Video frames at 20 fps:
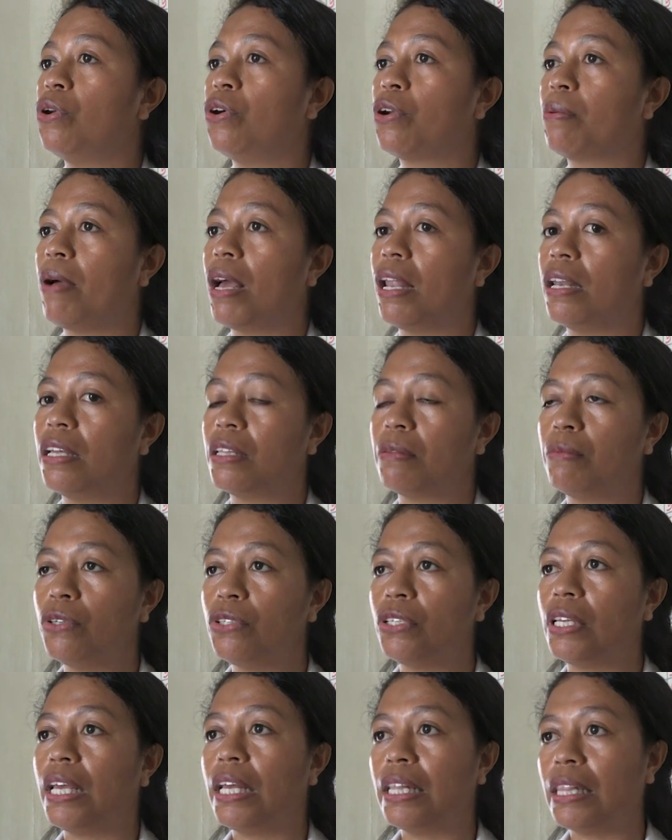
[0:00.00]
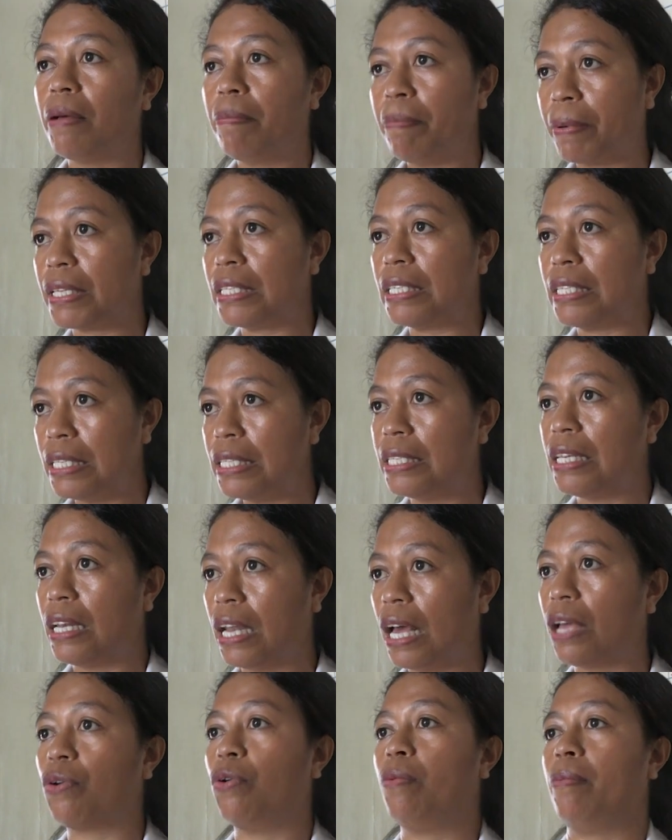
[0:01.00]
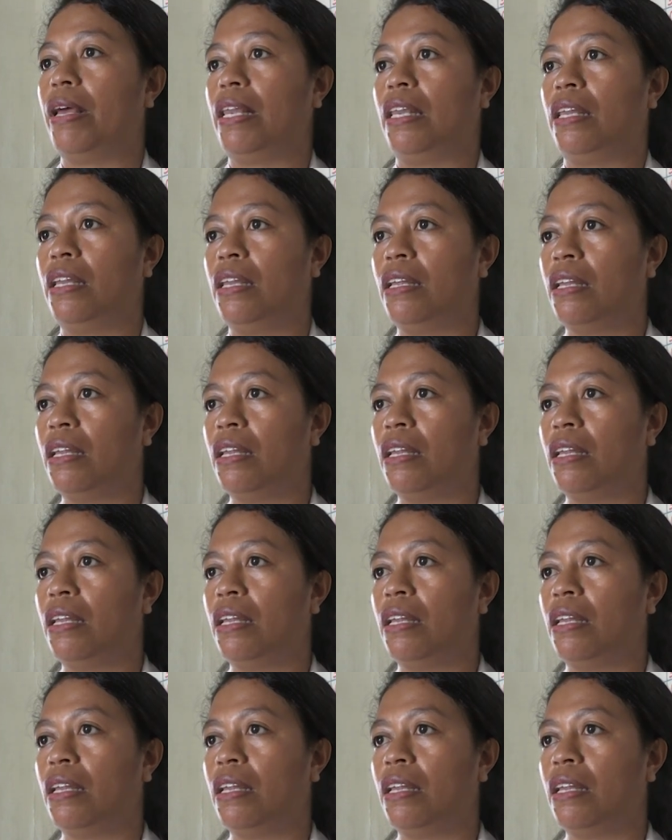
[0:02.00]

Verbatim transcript: normal mos ita precisa na roman